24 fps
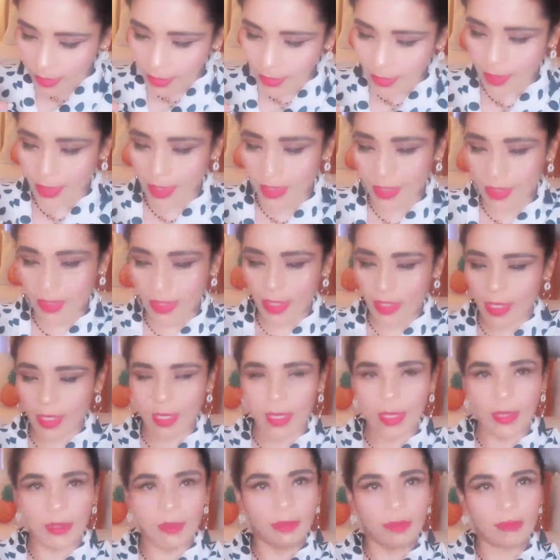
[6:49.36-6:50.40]
Así es de
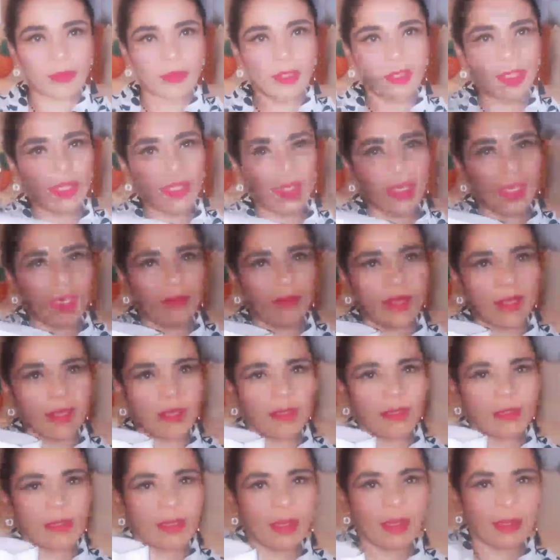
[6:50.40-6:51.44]
que, miren qué
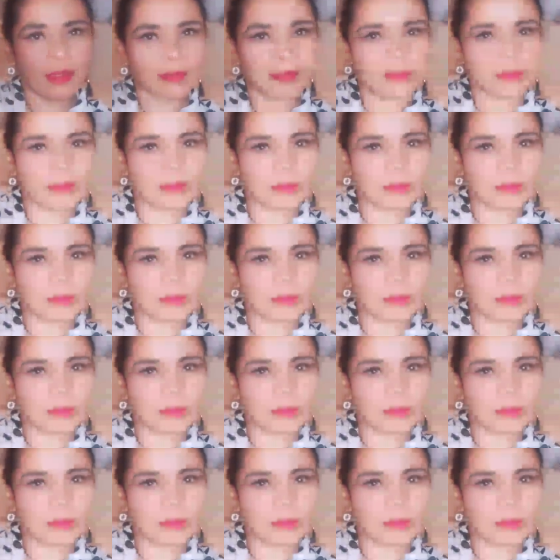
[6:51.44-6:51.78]
bella está.